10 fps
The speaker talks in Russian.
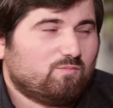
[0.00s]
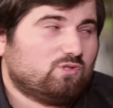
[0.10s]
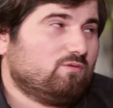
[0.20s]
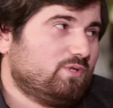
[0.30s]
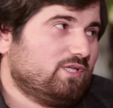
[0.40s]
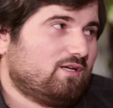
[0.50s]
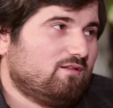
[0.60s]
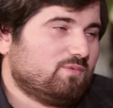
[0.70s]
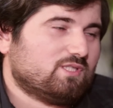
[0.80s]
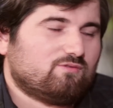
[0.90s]
Потом
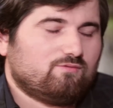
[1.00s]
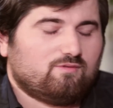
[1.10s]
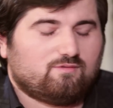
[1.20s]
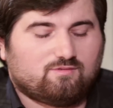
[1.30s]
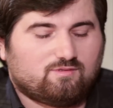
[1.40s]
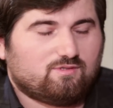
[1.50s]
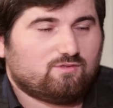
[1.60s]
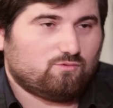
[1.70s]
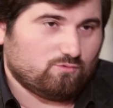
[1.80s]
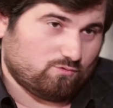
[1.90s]
приехал в Москву.
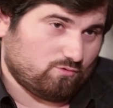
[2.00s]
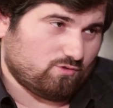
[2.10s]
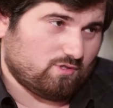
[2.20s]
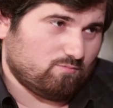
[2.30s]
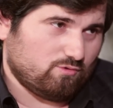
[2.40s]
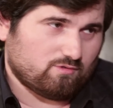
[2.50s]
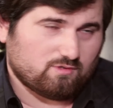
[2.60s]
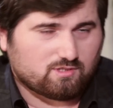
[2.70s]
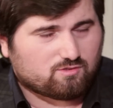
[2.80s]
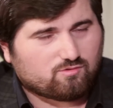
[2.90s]
Тут тоже
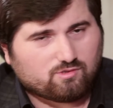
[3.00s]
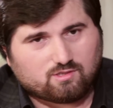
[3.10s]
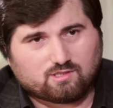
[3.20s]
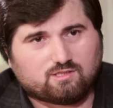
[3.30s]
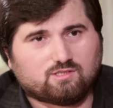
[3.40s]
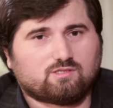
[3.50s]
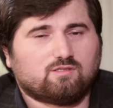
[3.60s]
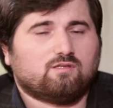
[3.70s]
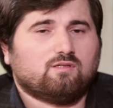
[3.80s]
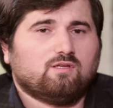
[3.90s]
работал на стройке,
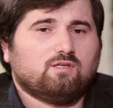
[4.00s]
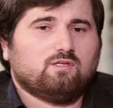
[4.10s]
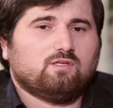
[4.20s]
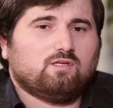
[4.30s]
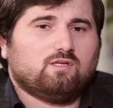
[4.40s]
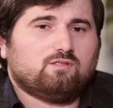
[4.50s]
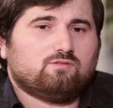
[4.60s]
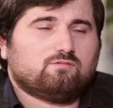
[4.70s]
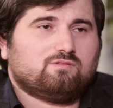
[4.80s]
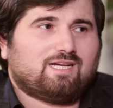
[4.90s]
конечно,
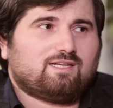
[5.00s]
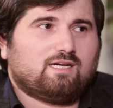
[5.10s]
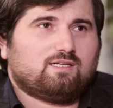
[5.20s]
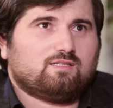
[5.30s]
ну так как,